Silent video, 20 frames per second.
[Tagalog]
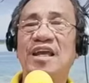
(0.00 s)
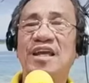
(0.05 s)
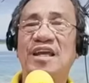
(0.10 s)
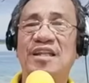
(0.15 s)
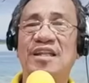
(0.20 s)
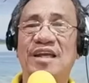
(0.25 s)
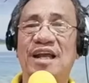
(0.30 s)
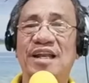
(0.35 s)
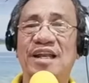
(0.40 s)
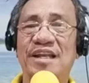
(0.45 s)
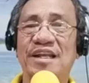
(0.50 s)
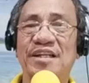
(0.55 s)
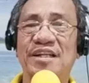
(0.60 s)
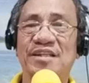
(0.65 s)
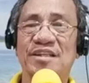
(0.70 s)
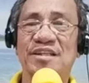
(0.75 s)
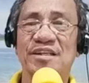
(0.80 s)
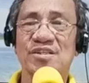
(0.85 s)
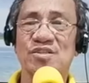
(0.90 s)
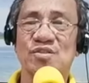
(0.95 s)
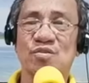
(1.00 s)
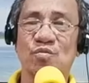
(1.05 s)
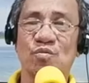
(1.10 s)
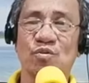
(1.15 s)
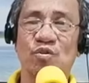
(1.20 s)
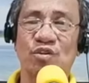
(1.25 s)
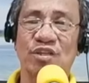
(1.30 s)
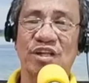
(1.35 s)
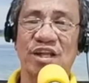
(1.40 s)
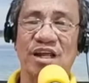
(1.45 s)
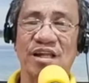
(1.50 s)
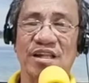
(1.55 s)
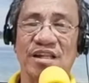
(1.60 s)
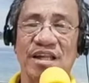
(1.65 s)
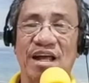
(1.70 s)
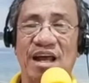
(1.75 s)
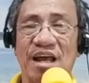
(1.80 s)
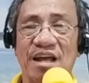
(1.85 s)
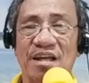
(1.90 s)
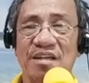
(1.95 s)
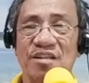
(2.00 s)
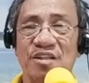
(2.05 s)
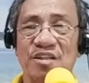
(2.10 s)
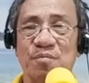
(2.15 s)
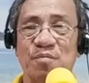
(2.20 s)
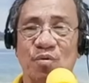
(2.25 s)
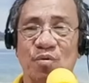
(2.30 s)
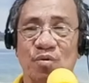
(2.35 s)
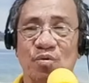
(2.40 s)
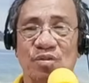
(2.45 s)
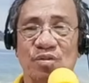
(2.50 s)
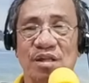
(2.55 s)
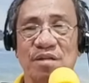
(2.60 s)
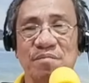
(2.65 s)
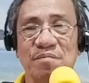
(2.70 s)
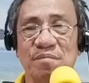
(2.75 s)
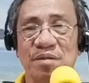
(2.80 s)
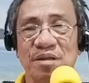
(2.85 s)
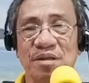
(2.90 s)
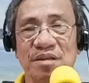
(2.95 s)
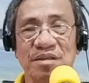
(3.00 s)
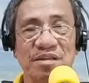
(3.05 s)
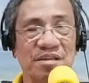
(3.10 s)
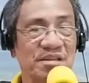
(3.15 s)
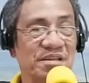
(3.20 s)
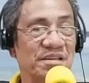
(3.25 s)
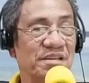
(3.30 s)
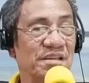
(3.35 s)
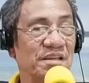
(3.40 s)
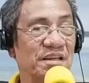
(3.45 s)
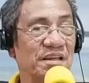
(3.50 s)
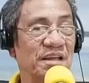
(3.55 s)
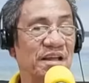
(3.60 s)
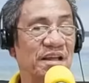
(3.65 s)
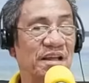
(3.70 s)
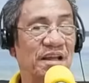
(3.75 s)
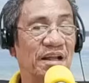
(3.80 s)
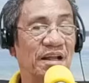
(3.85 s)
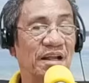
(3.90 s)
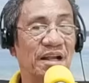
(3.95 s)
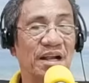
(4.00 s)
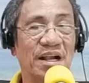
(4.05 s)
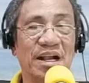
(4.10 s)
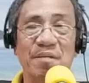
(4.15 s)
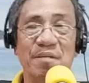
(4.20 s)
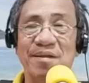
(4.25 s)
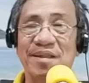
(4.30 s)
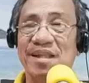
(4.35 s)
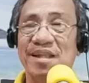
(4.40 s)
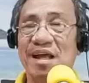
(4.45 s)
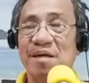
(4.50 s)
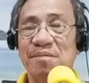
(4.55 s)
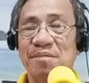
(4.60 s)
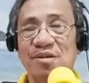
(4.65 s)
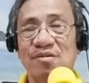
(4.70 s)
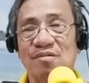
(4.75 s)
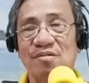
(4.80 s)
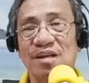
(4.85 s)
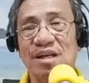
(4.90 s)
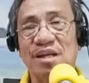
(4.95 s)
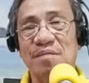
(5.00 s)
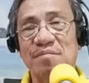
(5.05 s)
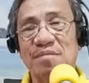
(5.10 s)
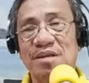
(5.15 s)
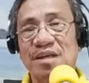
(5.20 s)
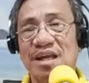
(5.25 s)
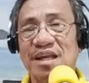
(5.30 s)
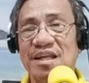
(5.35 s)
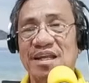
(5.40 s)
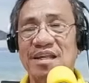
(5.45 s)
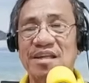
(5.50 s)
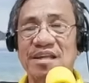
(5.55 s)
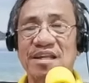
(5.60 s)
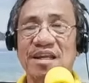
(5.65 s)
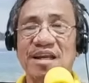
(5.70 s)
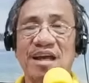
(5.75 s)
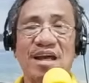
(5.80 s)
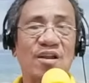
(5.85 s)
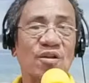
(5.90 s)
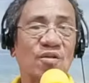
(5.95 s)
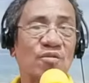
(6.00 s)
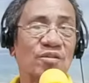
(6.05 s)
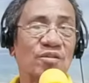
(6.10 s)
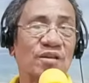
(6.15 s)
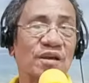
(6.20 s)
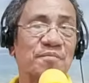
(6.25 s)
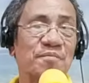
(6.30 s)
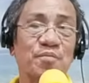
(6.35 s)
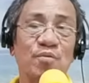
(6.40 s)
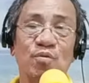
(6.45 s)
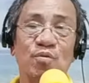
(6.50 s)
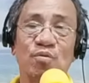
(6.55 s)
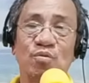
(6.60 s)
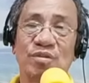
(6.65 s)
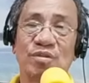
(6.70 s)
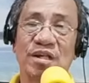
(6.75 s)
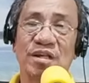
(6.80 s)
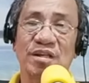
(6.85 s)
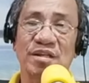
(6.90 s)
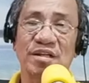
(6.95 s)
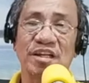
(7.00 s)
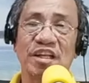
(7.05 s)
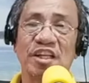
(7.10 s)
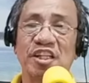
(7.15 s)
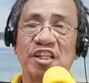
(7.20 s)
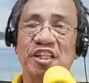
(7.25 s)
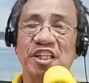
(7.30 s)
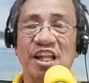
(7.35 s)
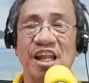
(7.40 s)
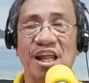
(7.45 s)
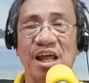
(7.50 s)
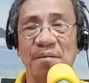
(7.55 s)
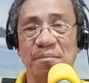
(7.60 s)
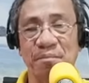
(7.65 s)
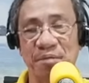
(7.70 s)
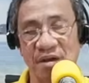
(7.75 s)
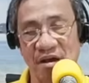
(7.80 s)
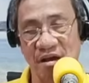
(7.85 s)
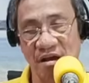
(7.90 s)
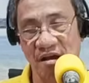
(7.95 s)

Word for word: kat kalyentes sumunod dinakdakan ti pulutan ni. Nimita manong nemi kayat ni Carlo ti pulutan iti tilapia.